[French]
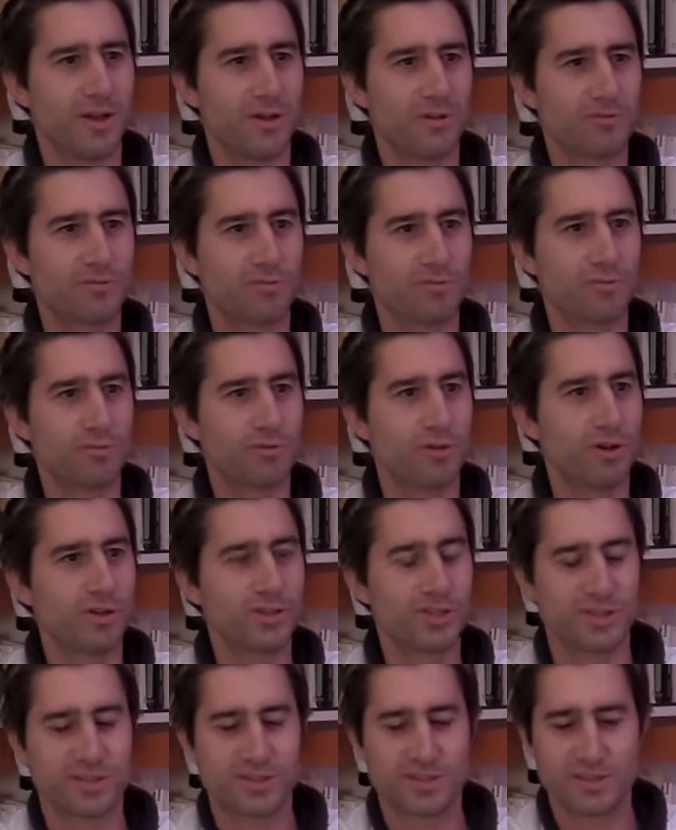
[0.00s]
sont de
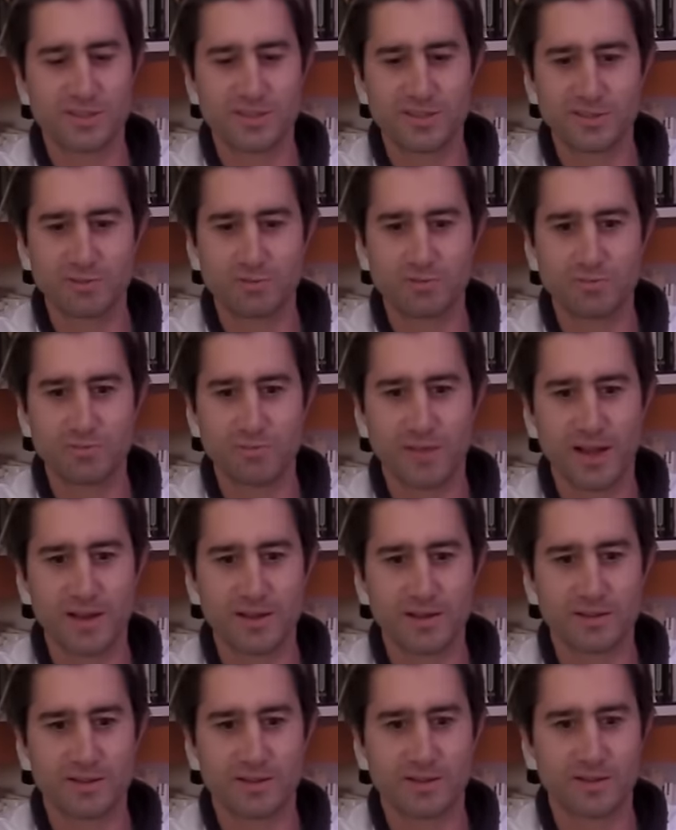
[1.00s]
gauche et qui disent du
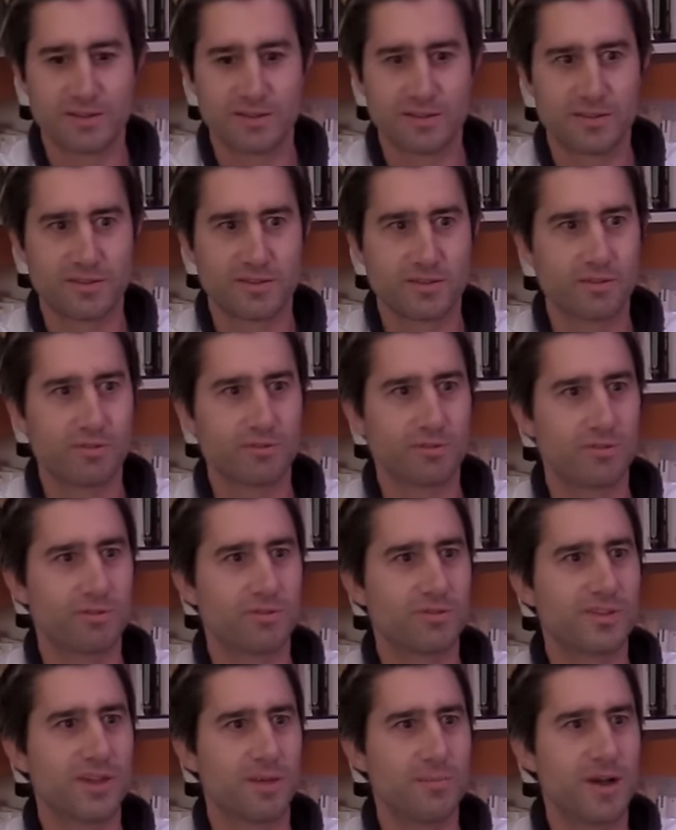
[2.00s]
mal des,
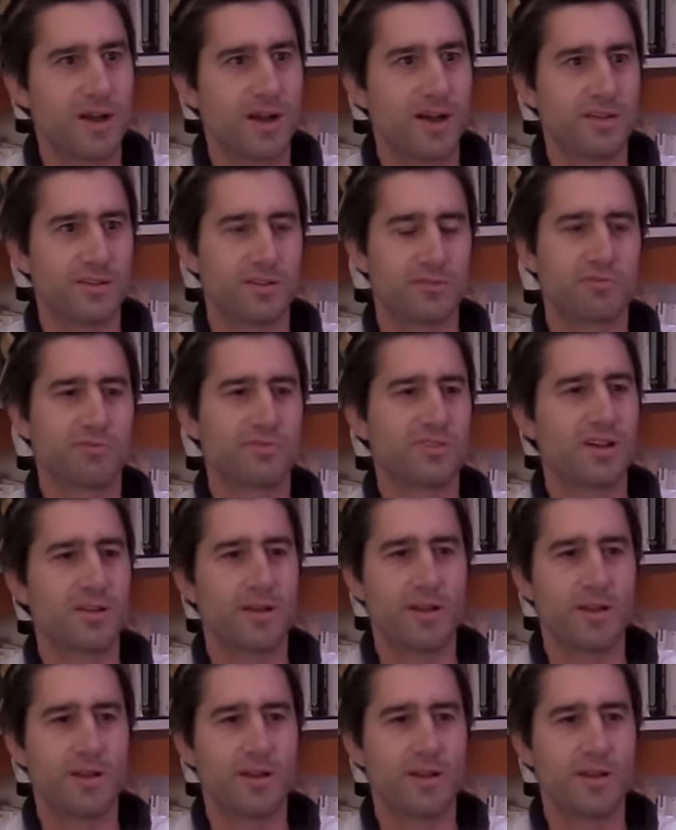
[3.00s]
autres camarades et tout ça,